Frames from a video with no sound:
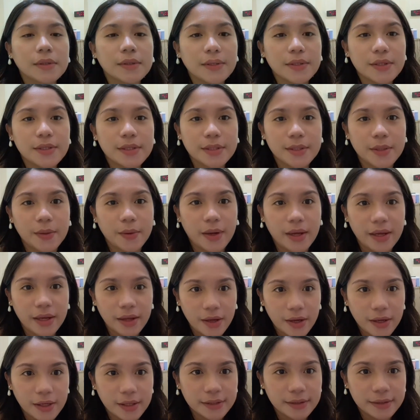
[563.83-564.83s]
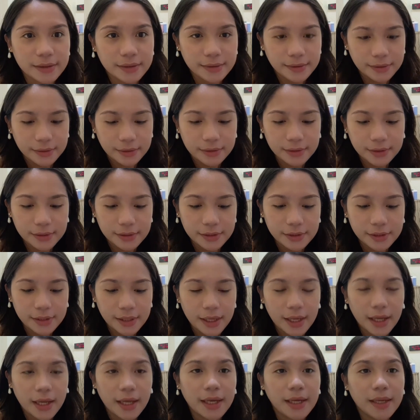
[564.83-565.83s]
So, ayan.
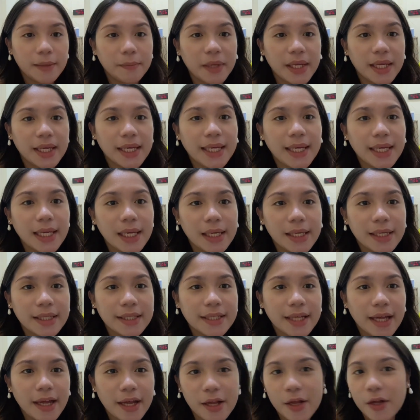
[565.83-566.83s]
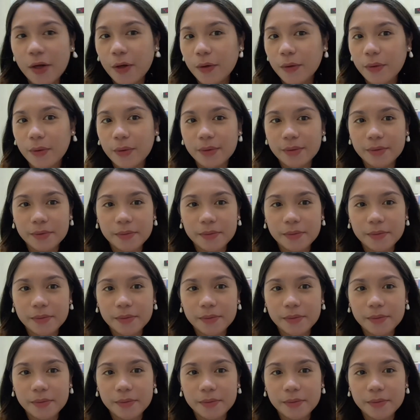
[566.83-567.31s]
May kilay na tayo.